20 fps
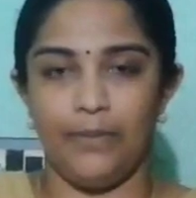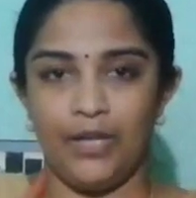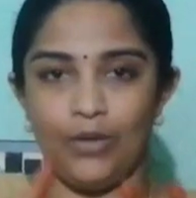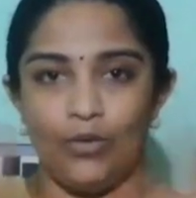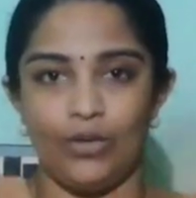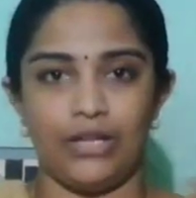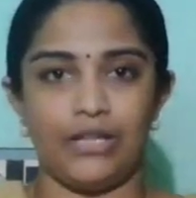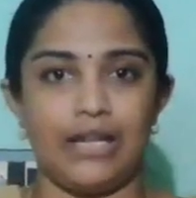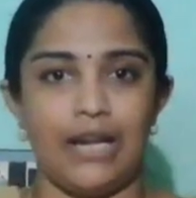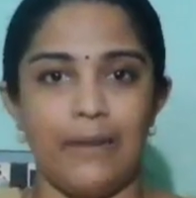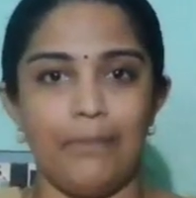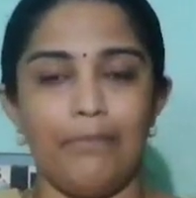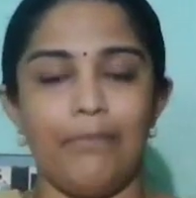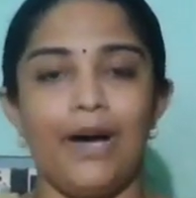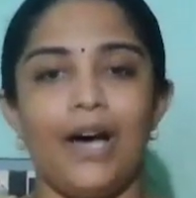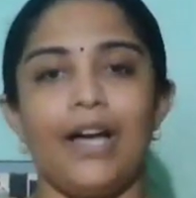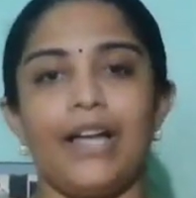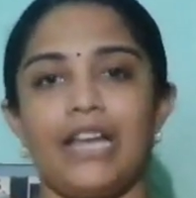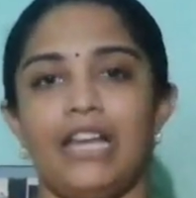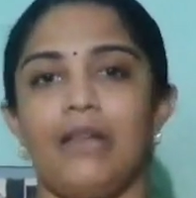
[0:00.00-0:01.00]
அப்படி ஒரு
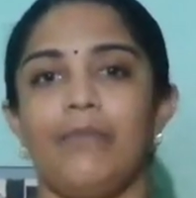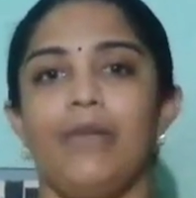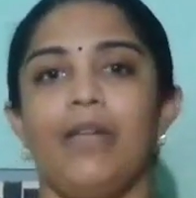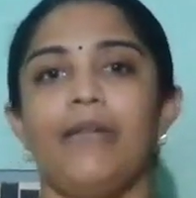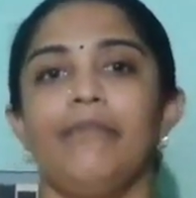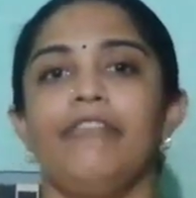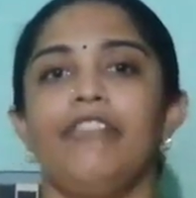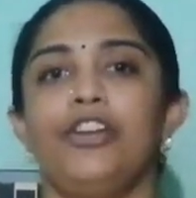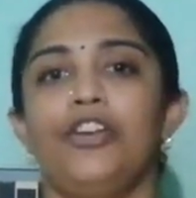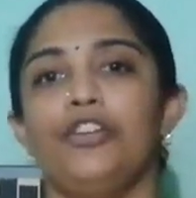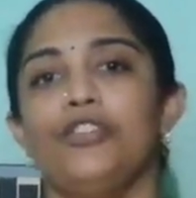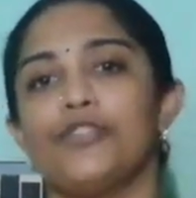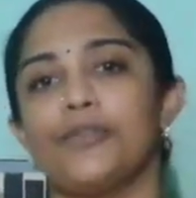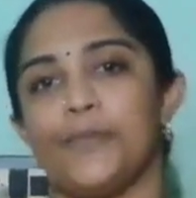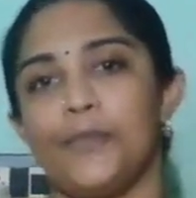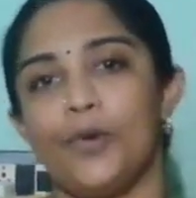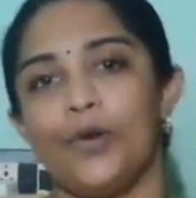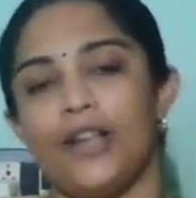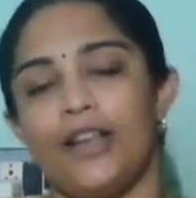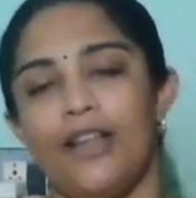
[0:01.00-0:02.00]
கிளப்பாக இனிமேல்
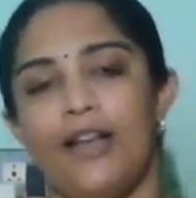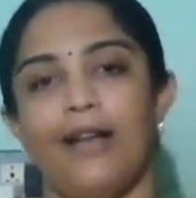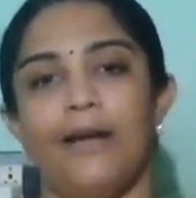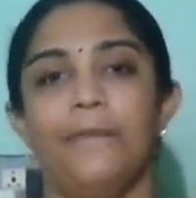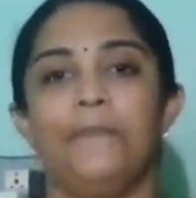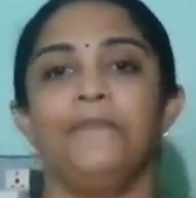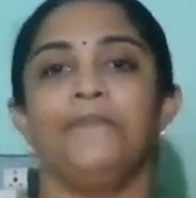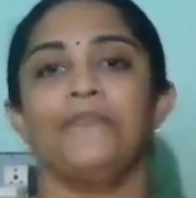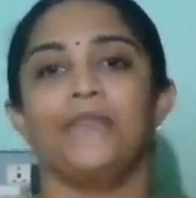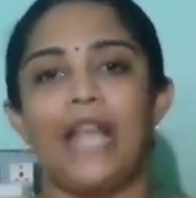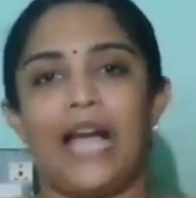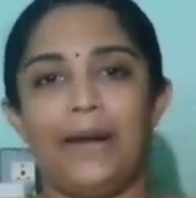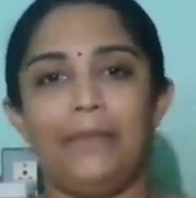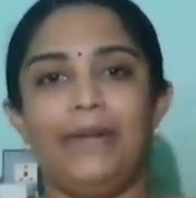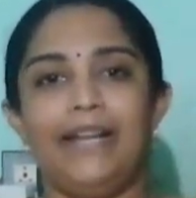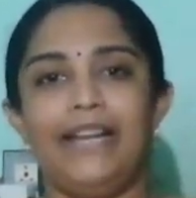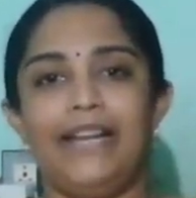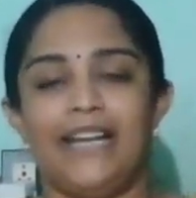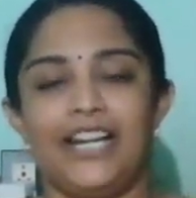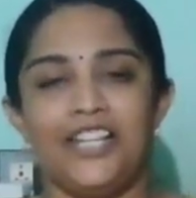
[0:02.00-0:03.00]
வீடியோஸ் போடலாம்
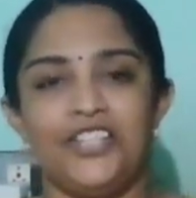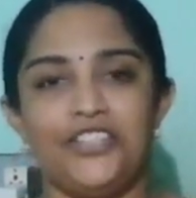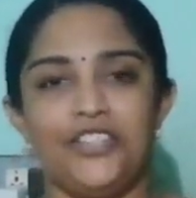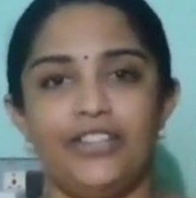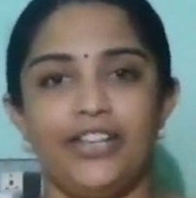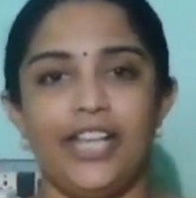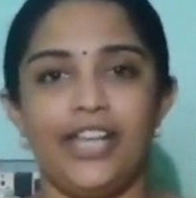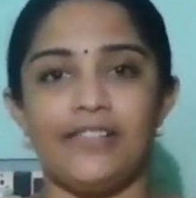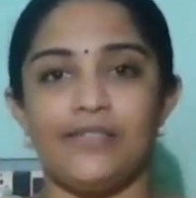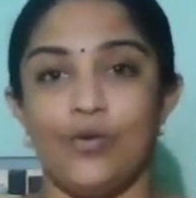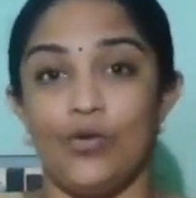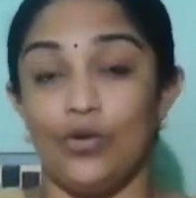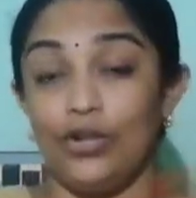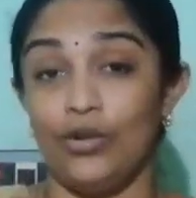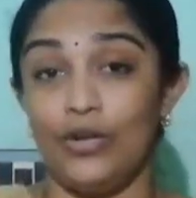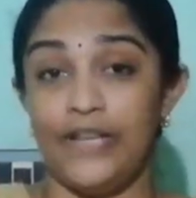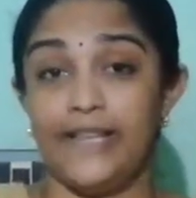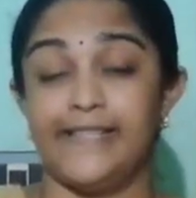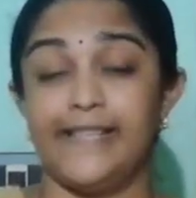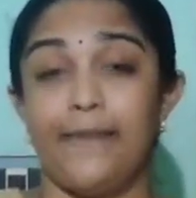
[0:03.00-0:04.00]
அப்படின்னு நினச்சிருக்கேன் ஸோ
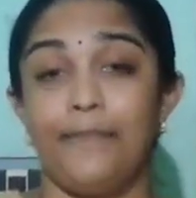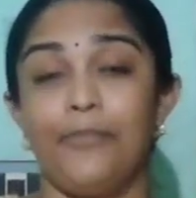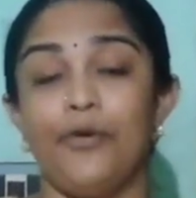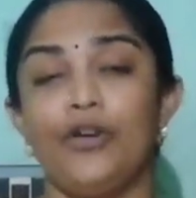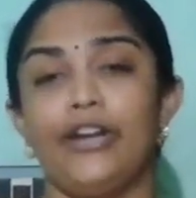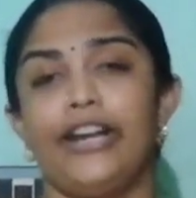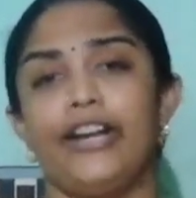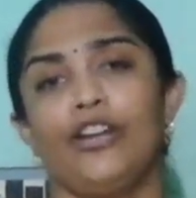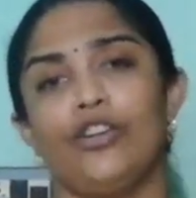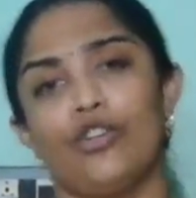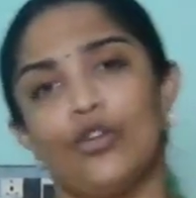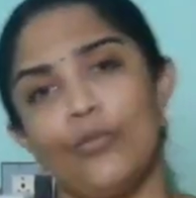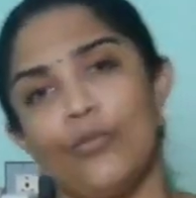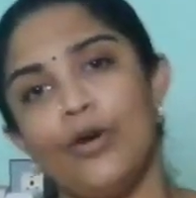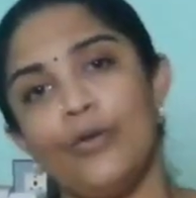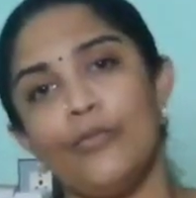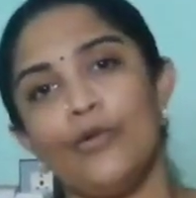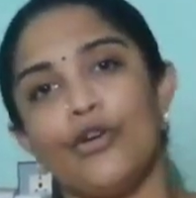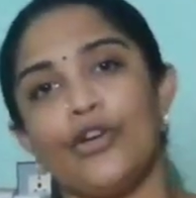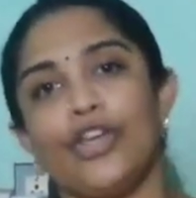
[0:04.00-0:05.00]
உங்களுடைய சப்போர்ட் எனக்கு
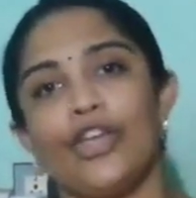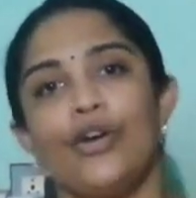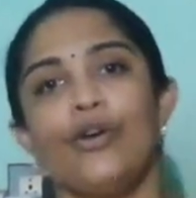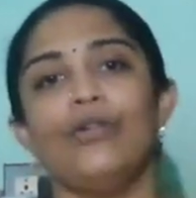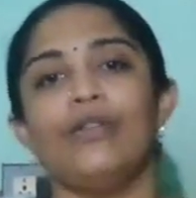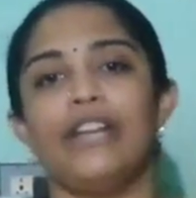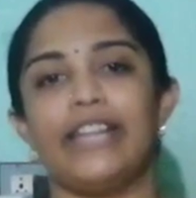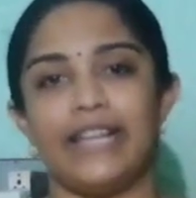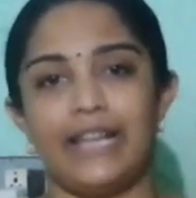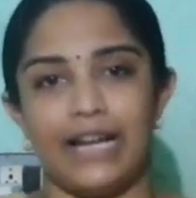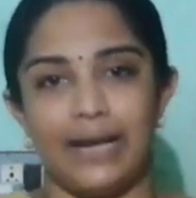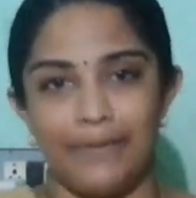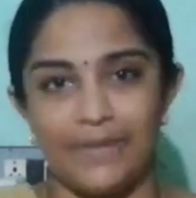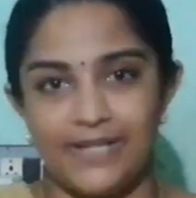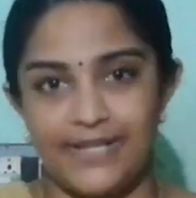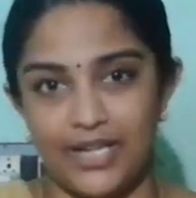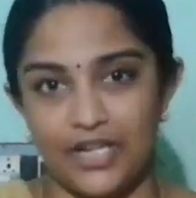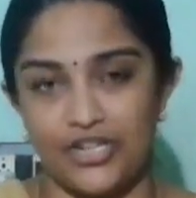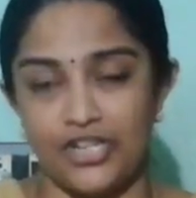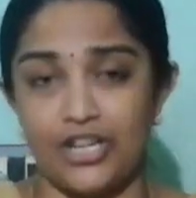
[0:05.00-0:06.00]
ரொம்ப முக்கியம் நீங்கள்
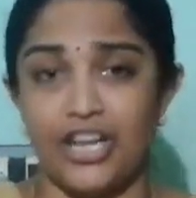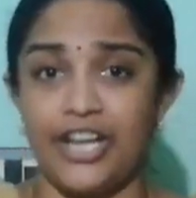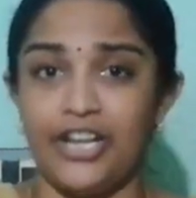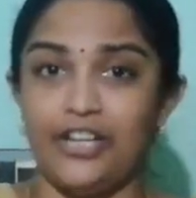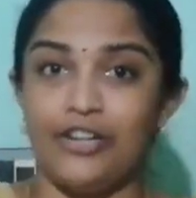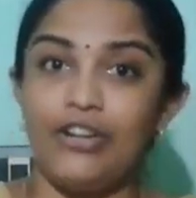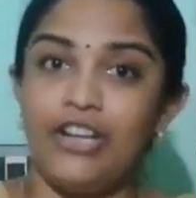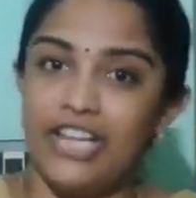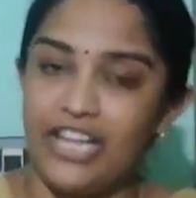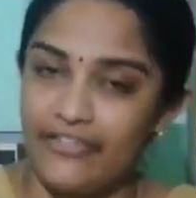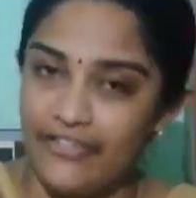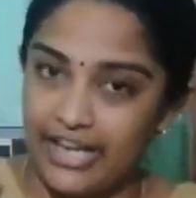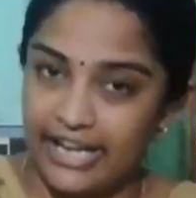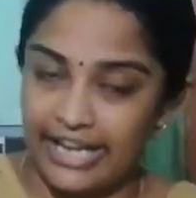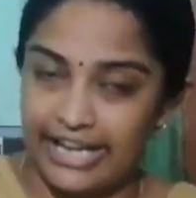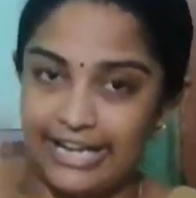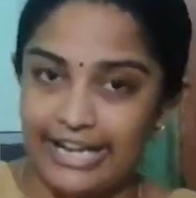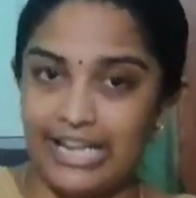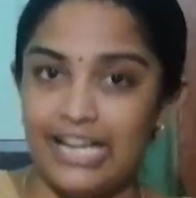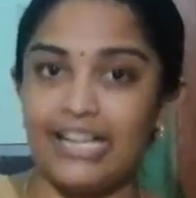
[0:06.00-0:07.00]
கமெண்ட் செக்ஷனில் இன்னும் நீங்கள்
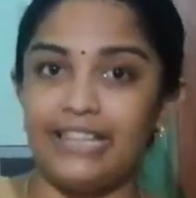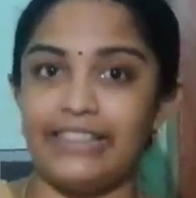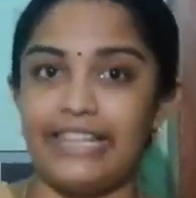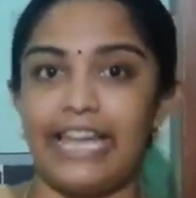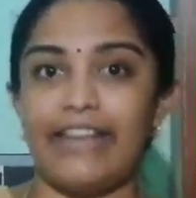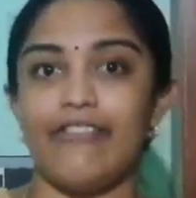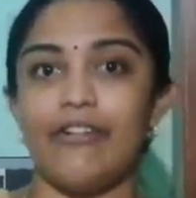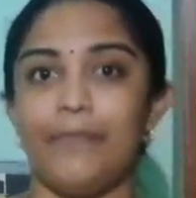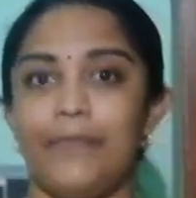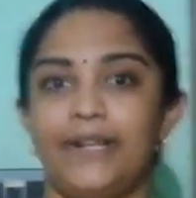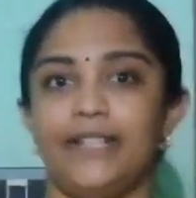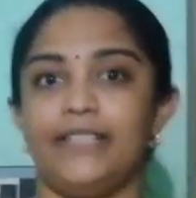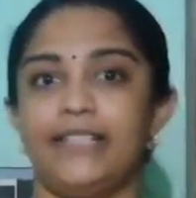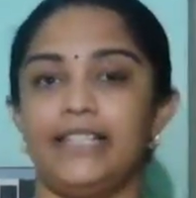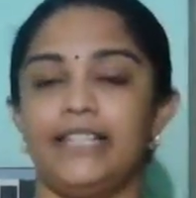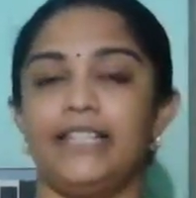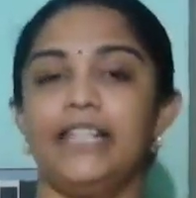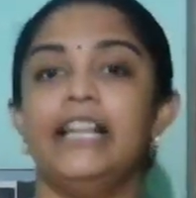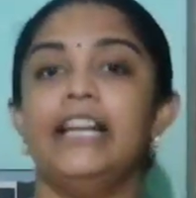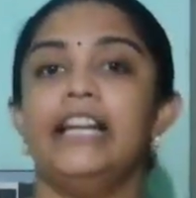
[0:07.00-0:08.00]
வேறு என்னெல்லாம்
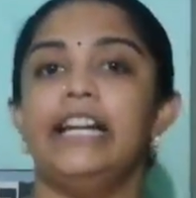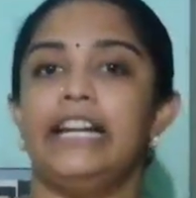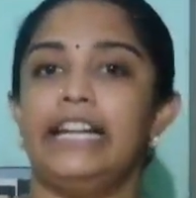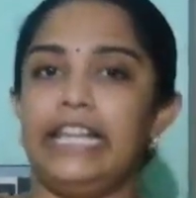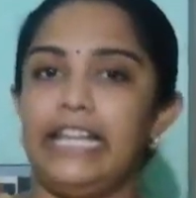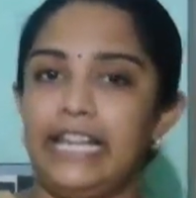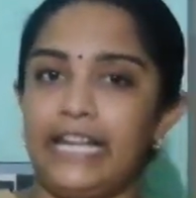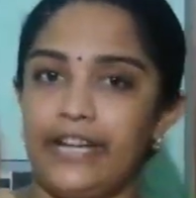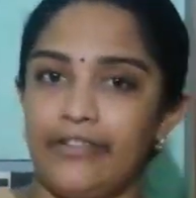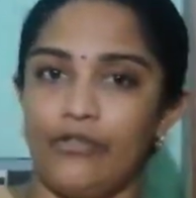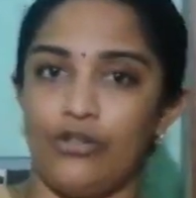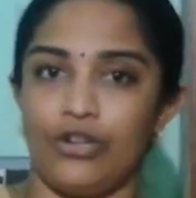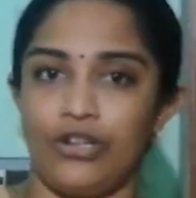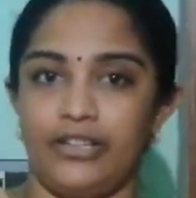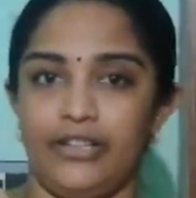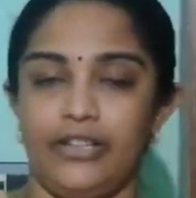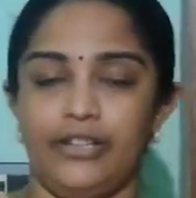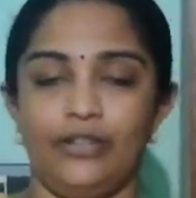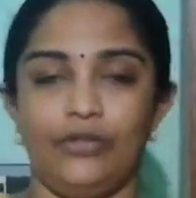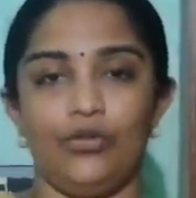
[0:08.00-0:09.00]
தேவைப்படுது நீங்கள்
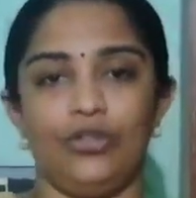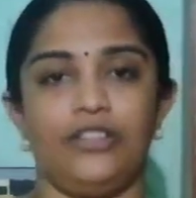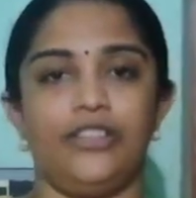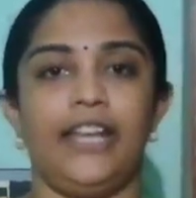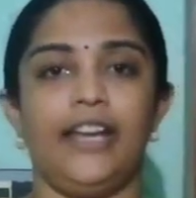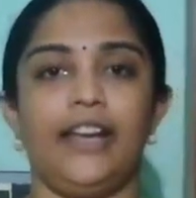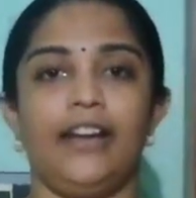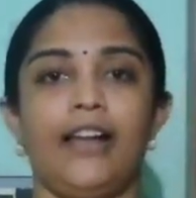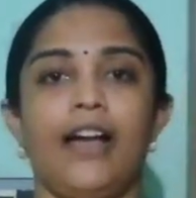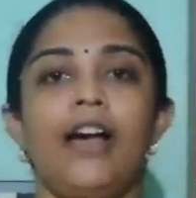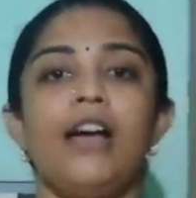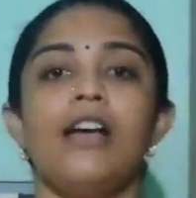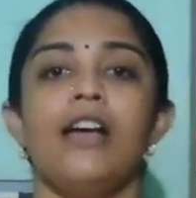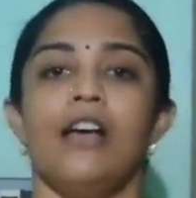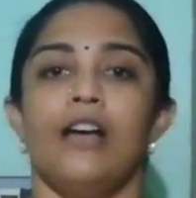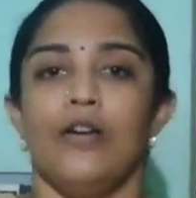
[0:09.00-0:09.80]
ஒரு இது கொடுத்தீங்கன்னா